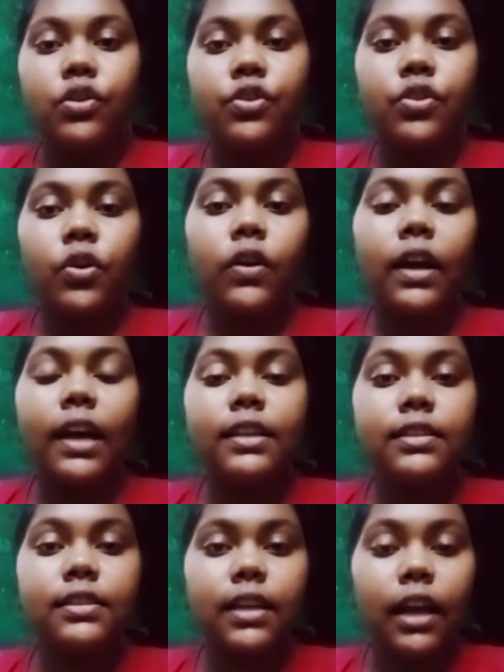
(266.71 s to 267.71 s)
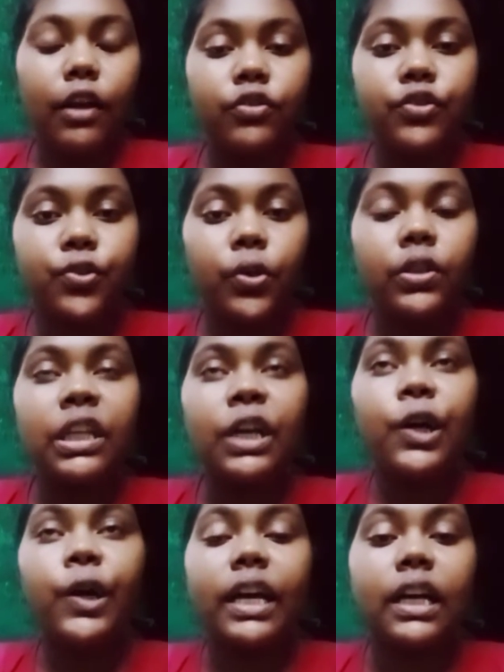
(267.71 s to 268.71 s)
তো গাইস এখন সন্ধে
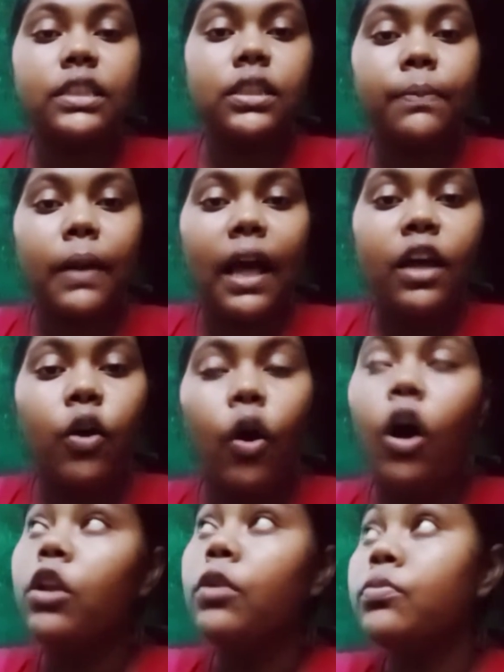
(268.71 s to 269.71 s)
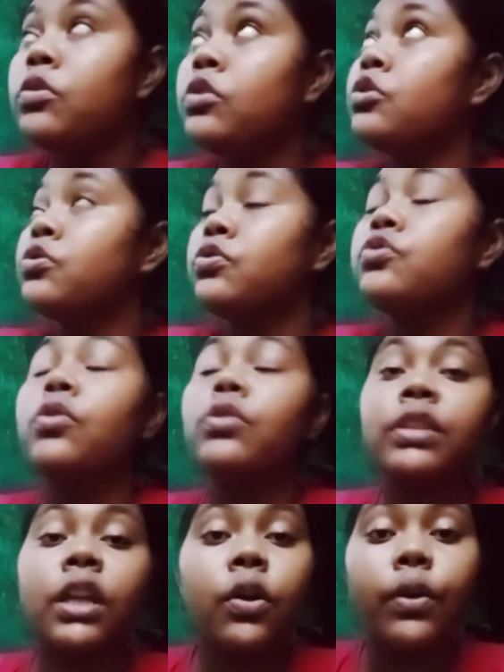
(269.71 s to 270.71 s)
হয়ে গেছে প্রায় অলমোস্ট
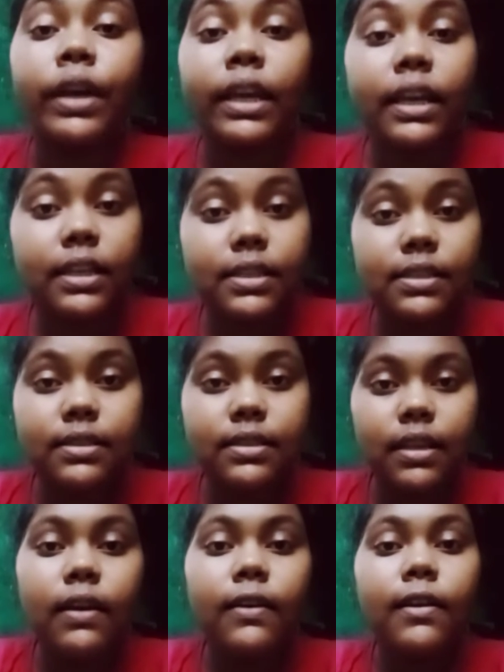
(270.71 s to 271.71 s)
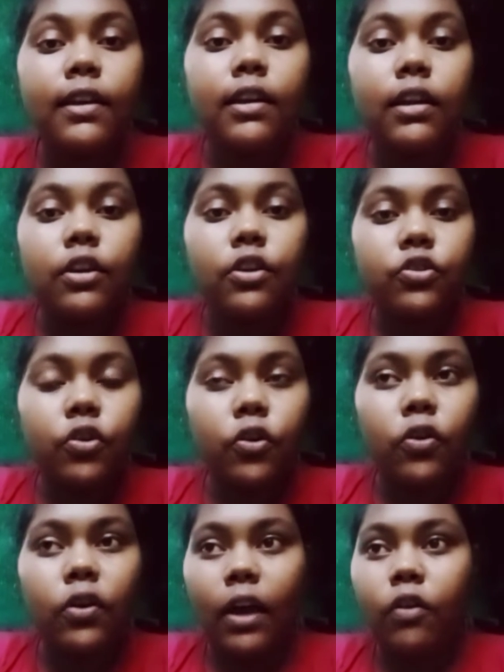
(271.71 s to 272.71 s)
সন্ধে হয়ে এসছে তো
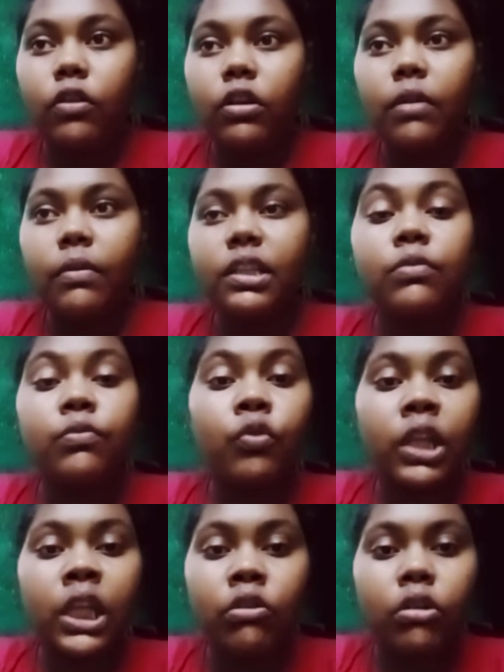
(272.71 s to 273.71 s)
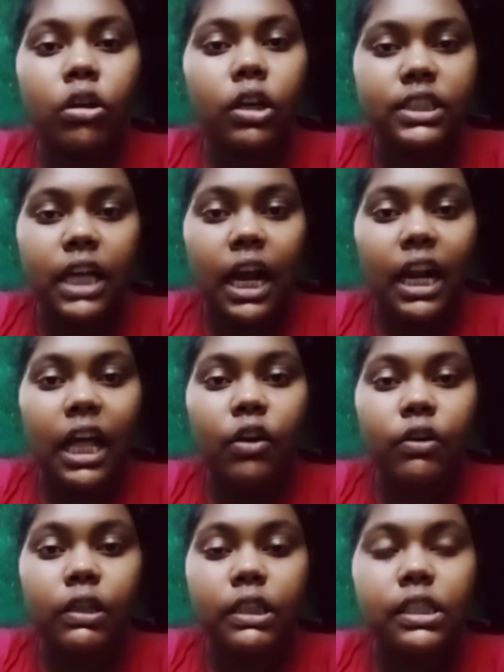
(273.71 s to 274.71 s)
এখন আমাদের মুরগিগুলোকে ছাড়া
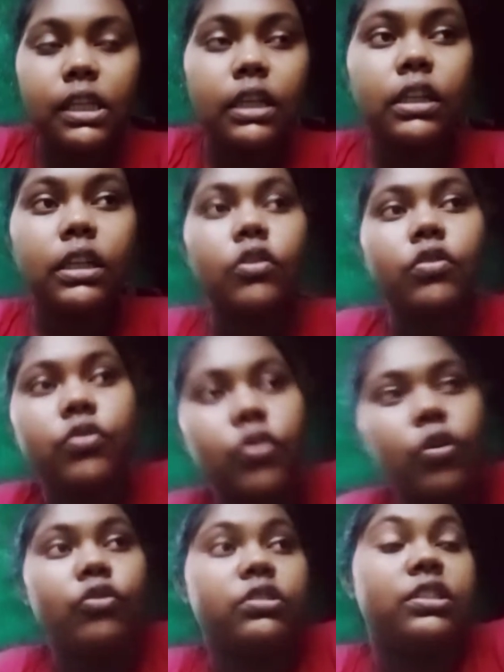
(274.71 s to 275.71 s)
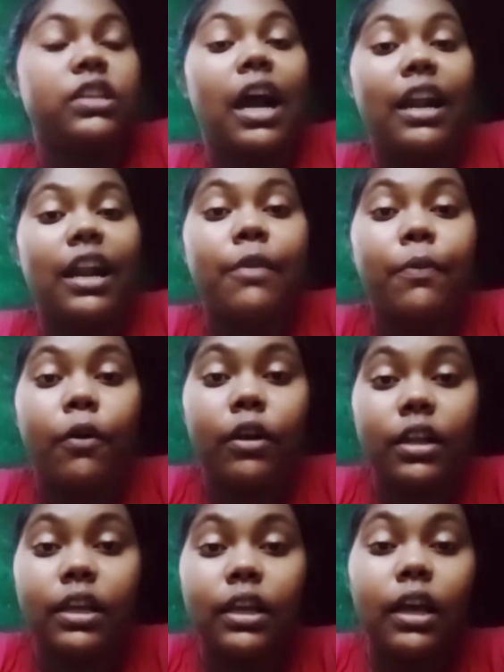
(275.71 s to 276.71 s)
হয়েছে তো ছাড়ার পরে
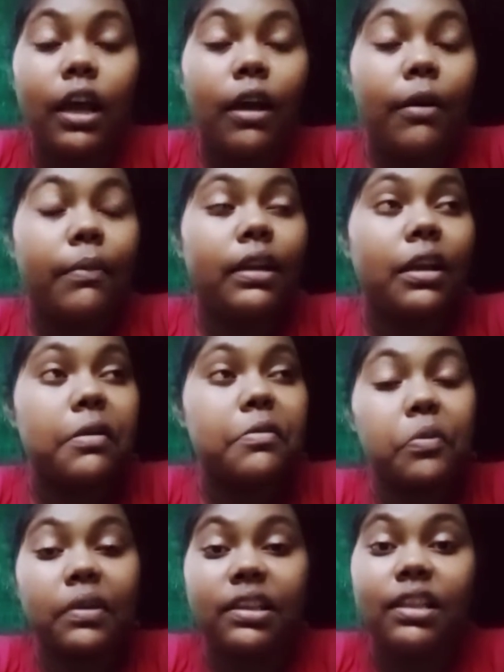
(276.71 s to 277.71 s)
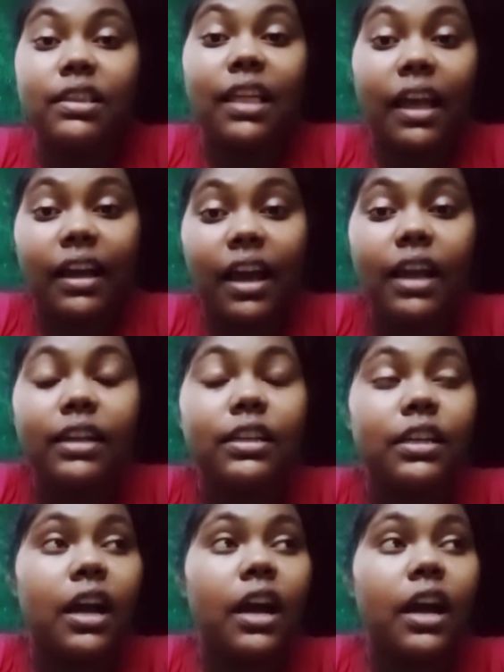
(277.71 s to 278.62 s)
মানে তোমাদের দেখাইনি আর